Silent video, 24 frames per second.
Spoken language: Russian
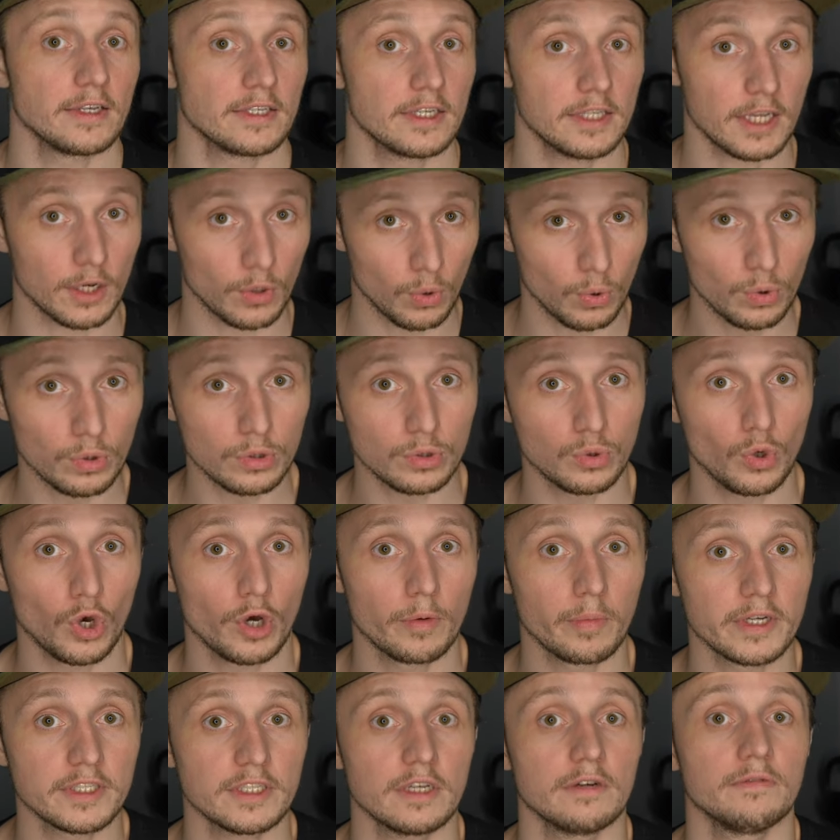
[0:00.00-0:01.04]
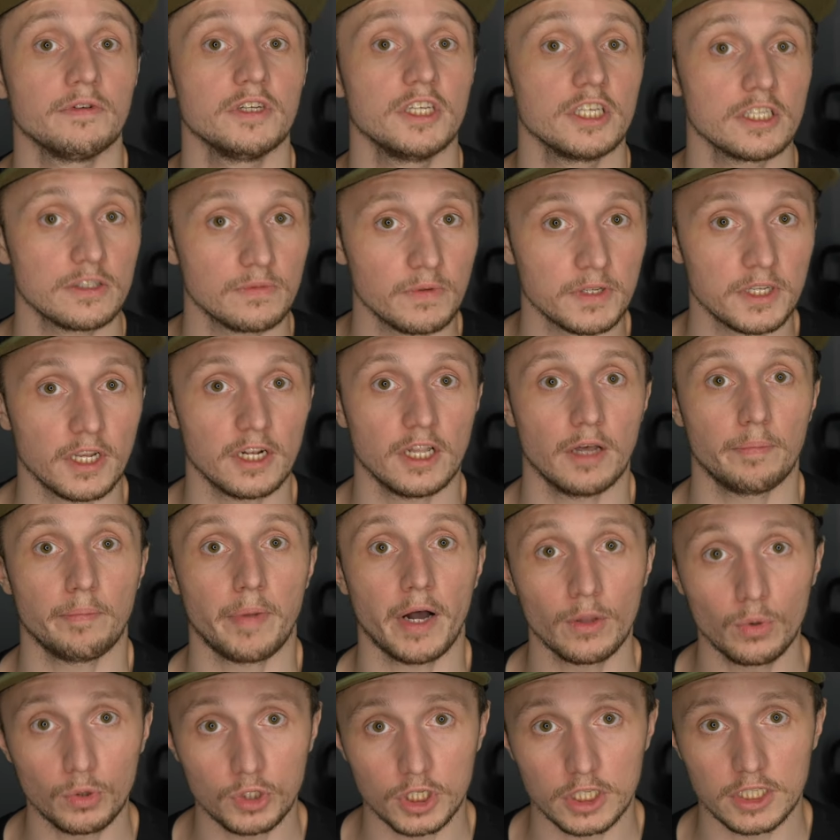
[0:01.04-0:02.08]
За такую стоимость вы действительно
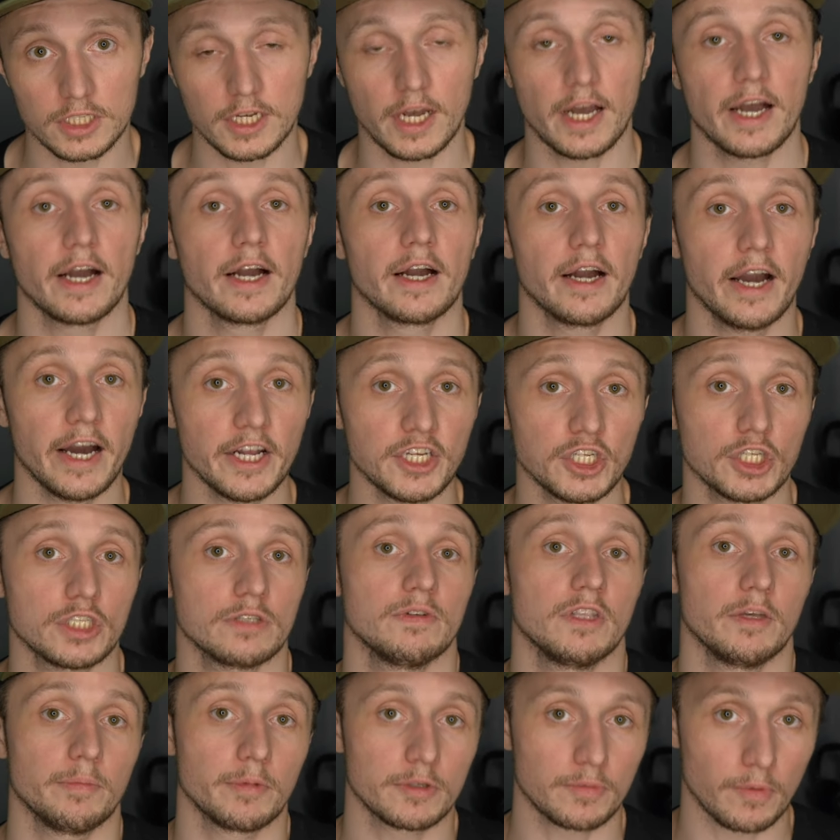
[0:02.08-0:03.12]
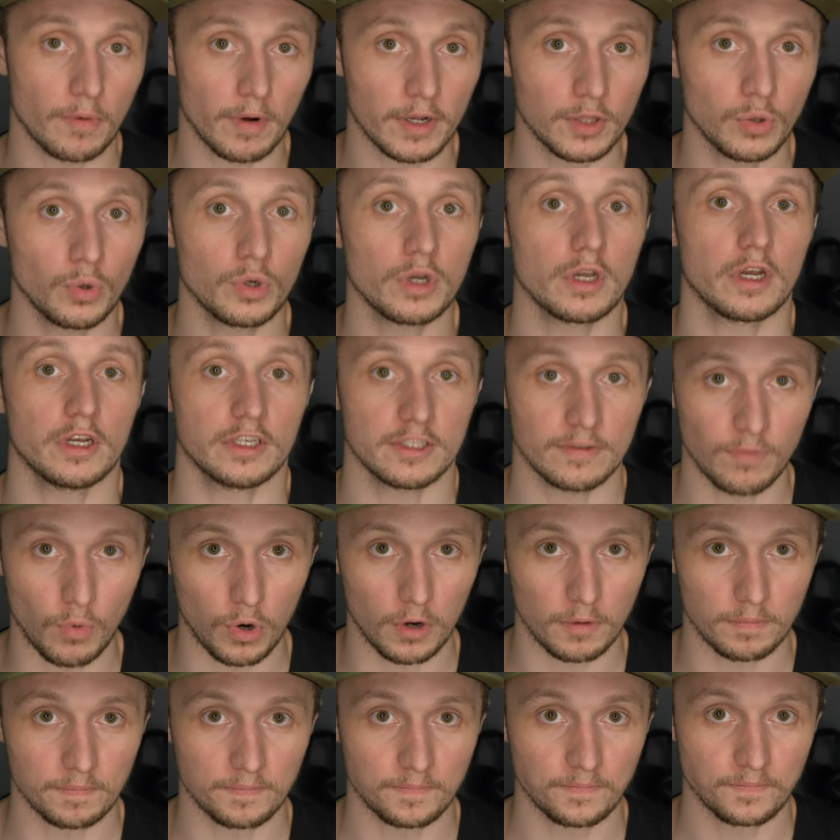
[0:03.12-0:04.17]
получите качественный беспроводной
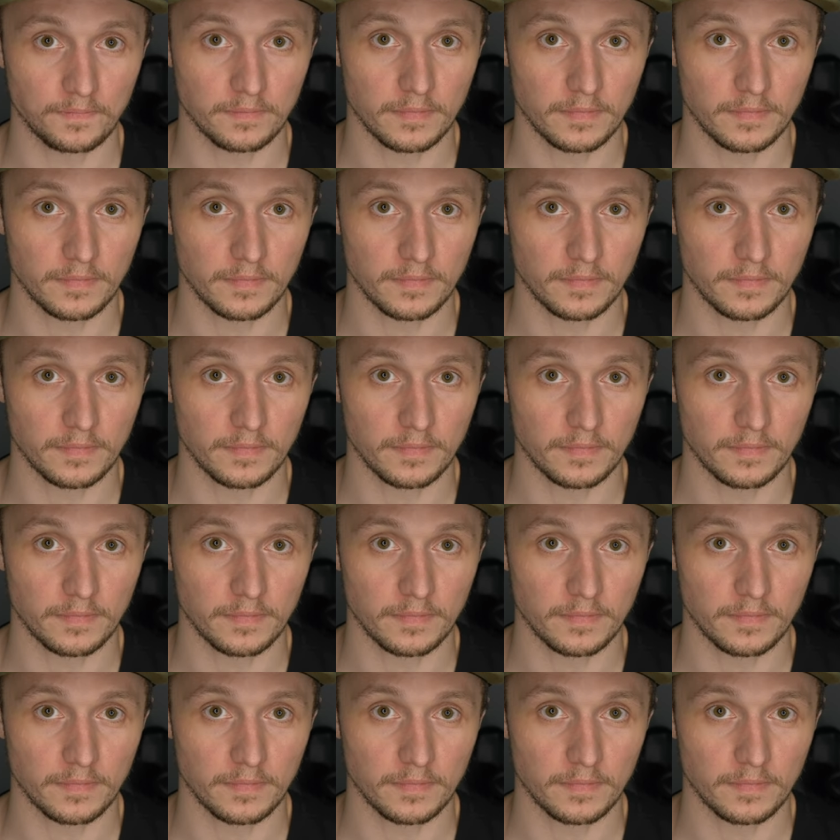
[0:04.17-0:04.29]
звук.